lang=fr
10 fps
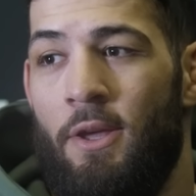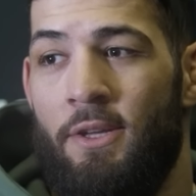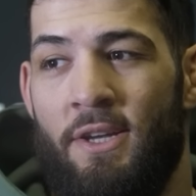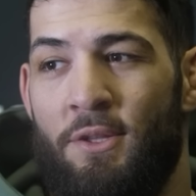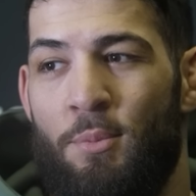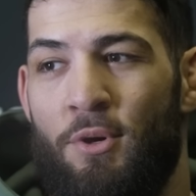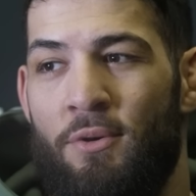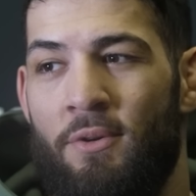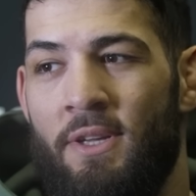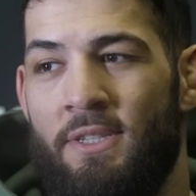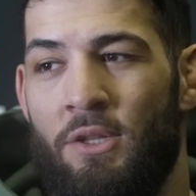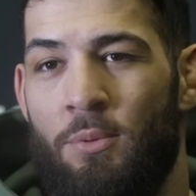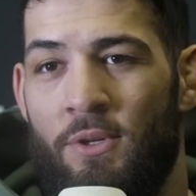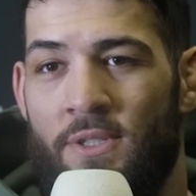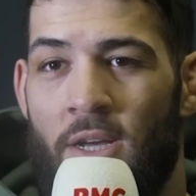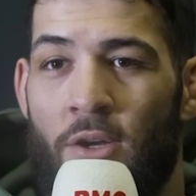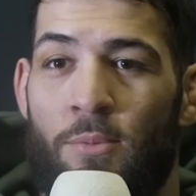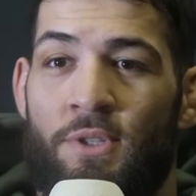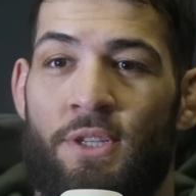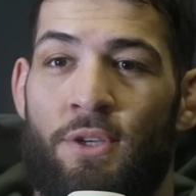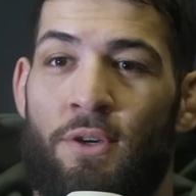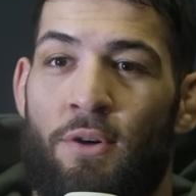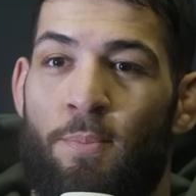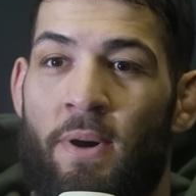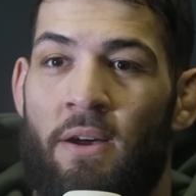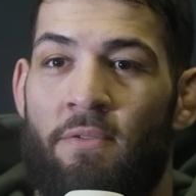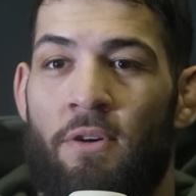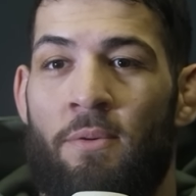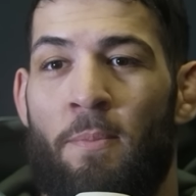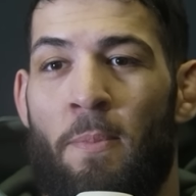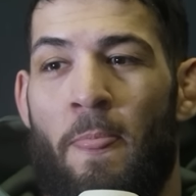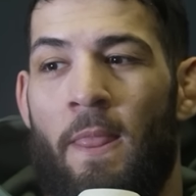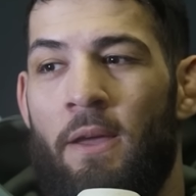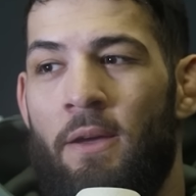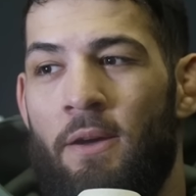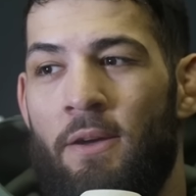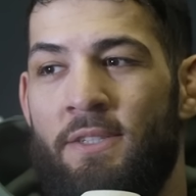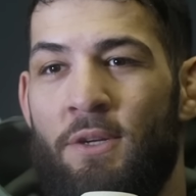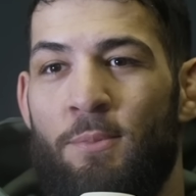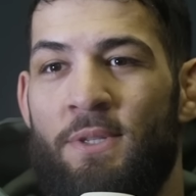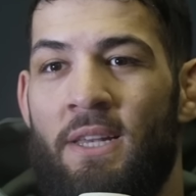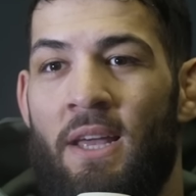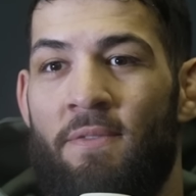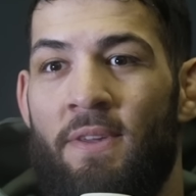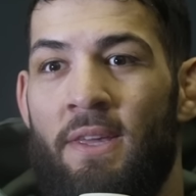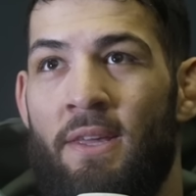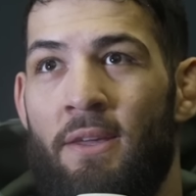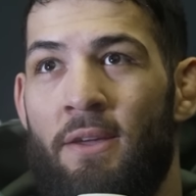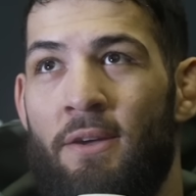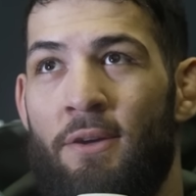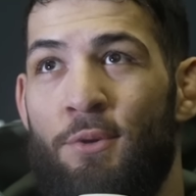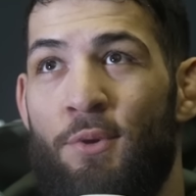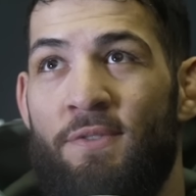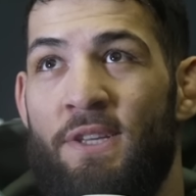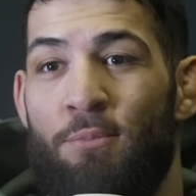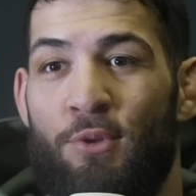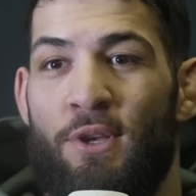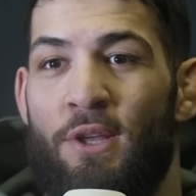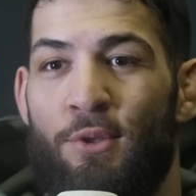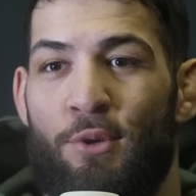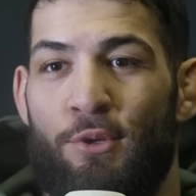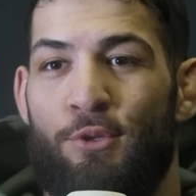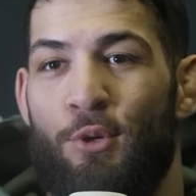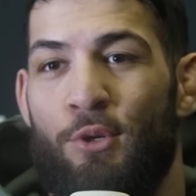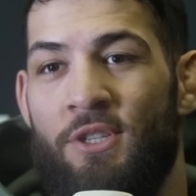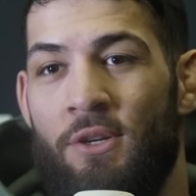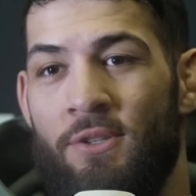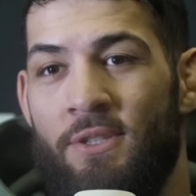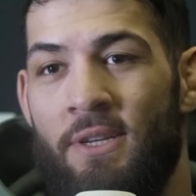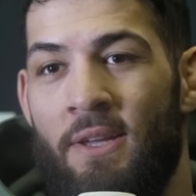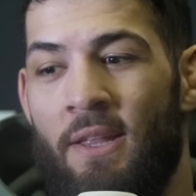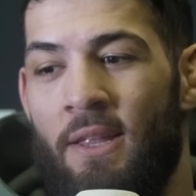Exactement, exactement ça. Comme j'ai dit auparavant, euh, c'est comme si la vie, euh, l'UFC me donnait une seconde chance.